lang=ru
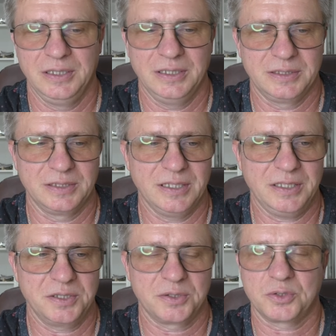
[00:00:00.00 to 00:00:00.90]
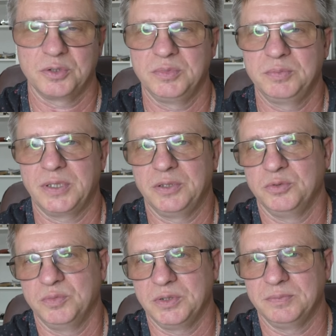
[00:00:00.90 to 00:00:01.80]
Это значит, что мы
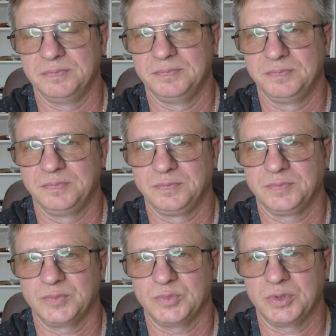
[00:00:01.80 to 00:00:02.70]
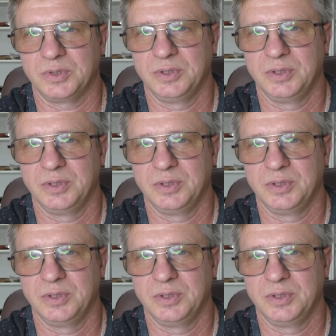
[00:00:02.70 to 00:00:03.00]
подумаем. Вот.